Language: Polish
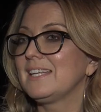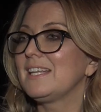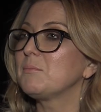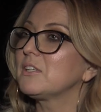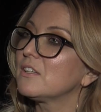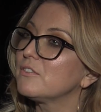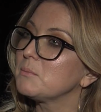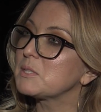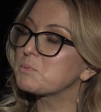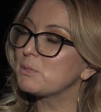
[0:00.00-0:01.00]
Dla mnie ten
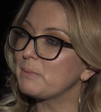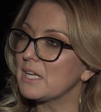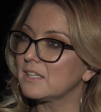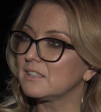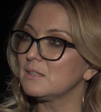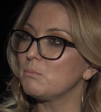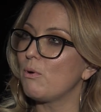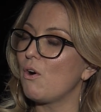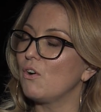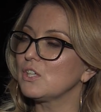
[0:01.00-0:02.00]
film jest przepiękny,
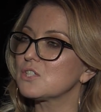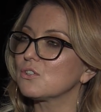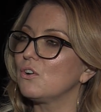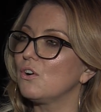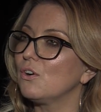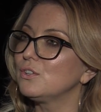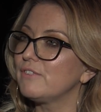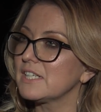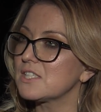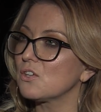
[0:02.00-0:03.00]
bo jest o
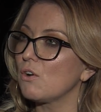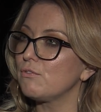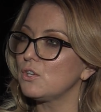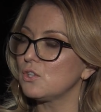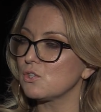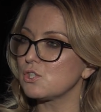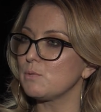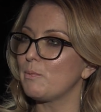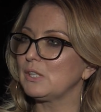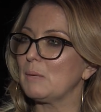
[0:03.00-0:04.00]
odwadze i o
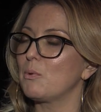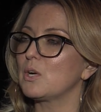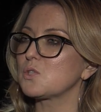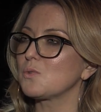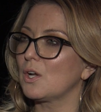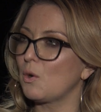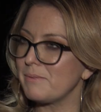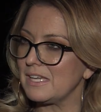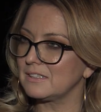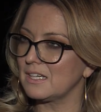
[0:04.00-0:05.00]
wolności, bo ona pokazuje
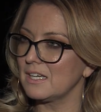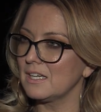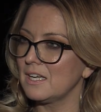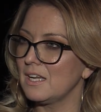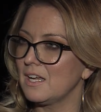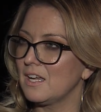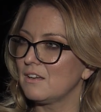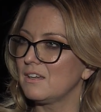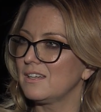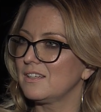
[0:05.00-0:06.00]
kobietę,
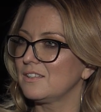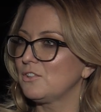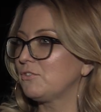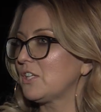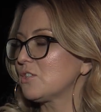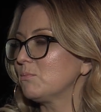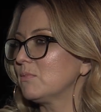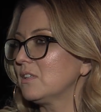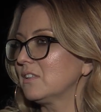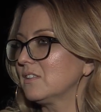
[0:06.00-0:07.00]
E, no w
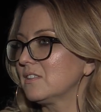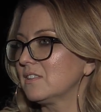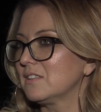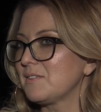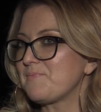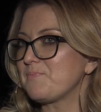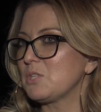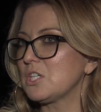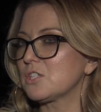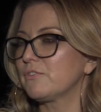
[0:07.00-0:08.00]
naszym, e,
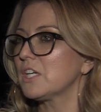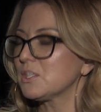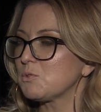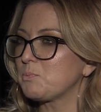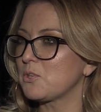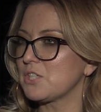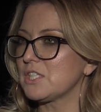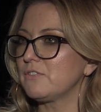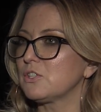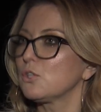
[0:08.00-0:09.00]
myślę, że w każdym
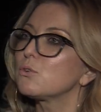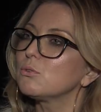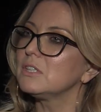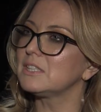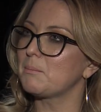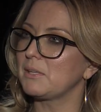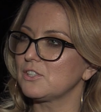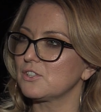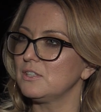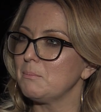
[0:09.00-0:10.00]
społeczeństwie jest to trudny
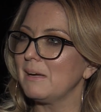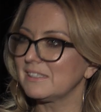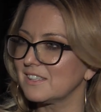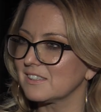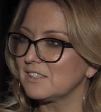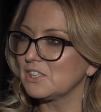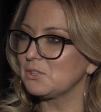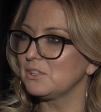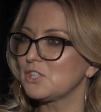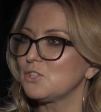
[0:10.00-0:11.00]
temat, jeżeli matka
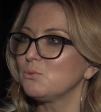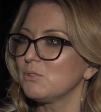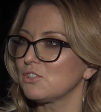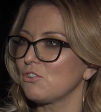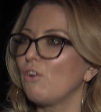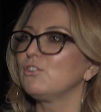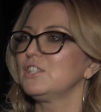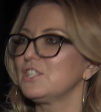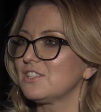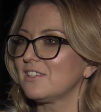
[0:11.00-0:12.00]
decyduje się
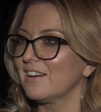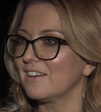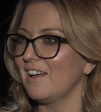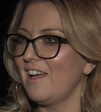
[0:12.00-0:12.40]
odejść, tak?